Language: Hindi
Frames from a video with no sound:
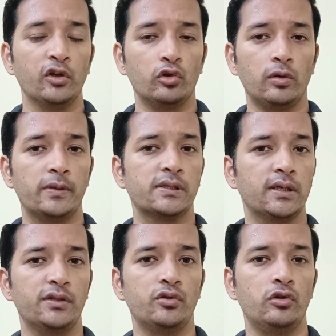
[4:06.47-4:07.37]
तो कमेंट्स
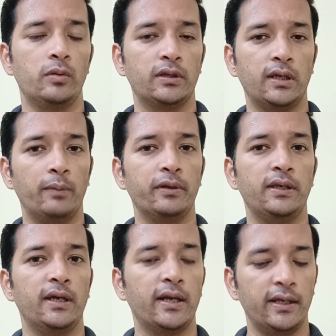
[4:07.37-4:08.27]
करके ज़रूर बताना आपकी
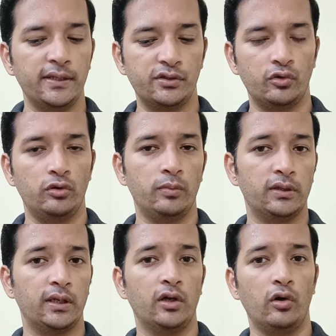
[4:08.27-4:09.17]
क्या राय है ज़रूर
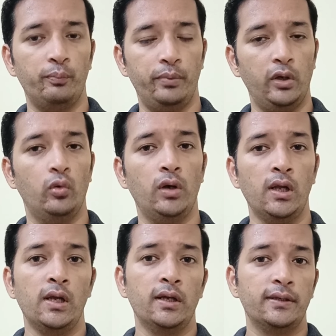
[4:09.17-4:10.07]
बताना और बिल्कुल